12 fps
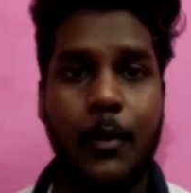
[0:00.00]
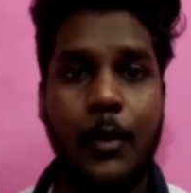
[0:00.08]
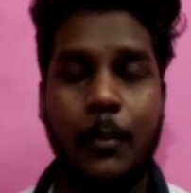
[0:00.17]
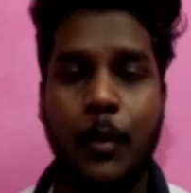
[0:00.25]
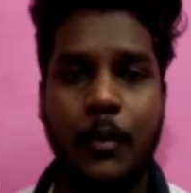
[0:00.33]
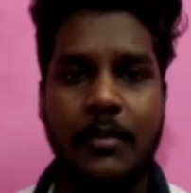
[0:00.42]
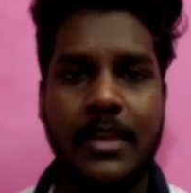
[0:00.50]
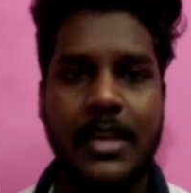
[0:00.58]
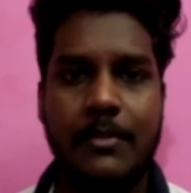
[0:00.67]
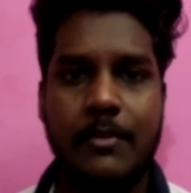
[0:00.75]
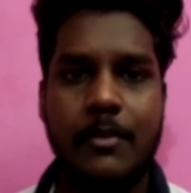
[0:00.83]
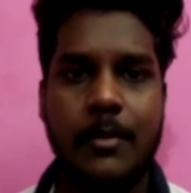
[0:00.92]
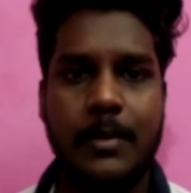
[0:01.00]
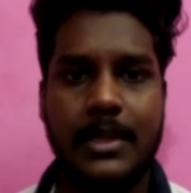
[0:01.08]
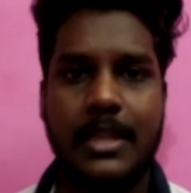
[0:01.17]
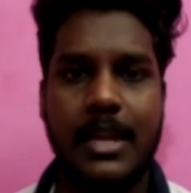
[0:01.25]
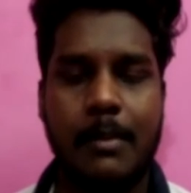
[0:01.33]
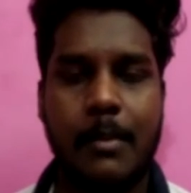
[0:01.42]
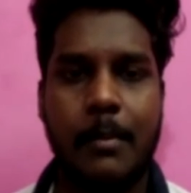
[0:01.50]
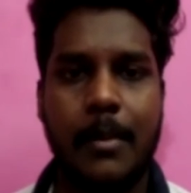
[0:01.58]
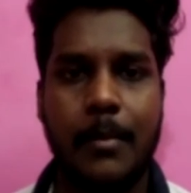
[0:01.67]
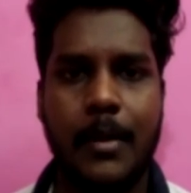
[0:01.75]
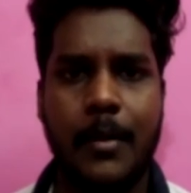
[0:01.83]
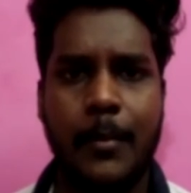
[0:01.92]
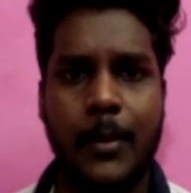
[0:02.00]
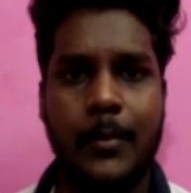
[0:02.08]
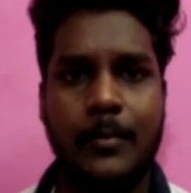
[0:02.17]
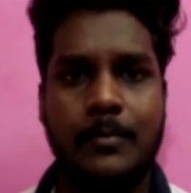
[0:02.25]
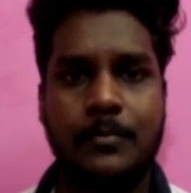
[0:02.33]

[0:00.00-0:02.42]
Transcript: ஒரு மூவி ரிவ்யூவை பற்றி தான் நம்ம பார்க்க போகிறோம்